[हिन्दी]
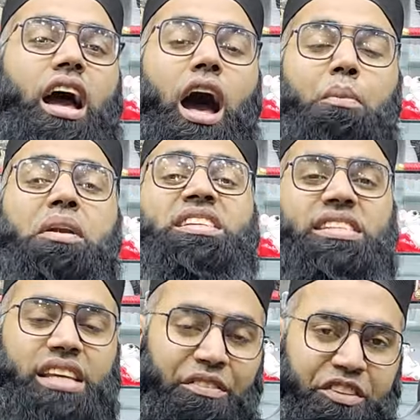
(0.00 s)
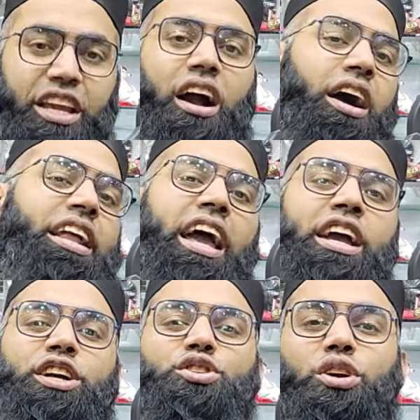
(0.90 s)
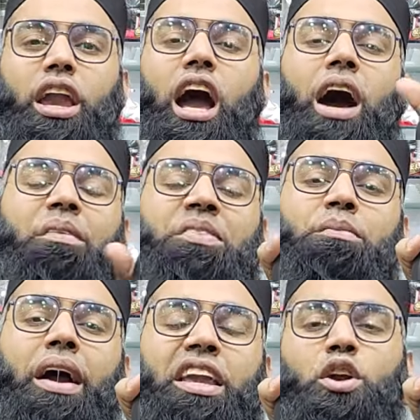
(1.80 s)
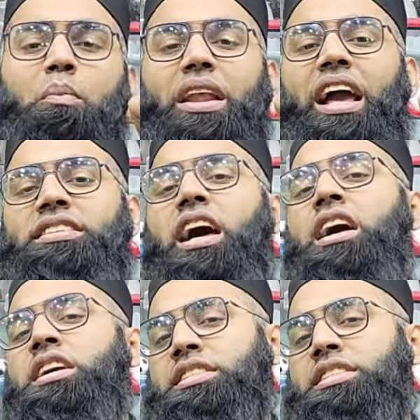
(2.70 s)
आपकी सेफ्टी गार्ड है जो कि आप अपनी बाइक के ऊपर एज आ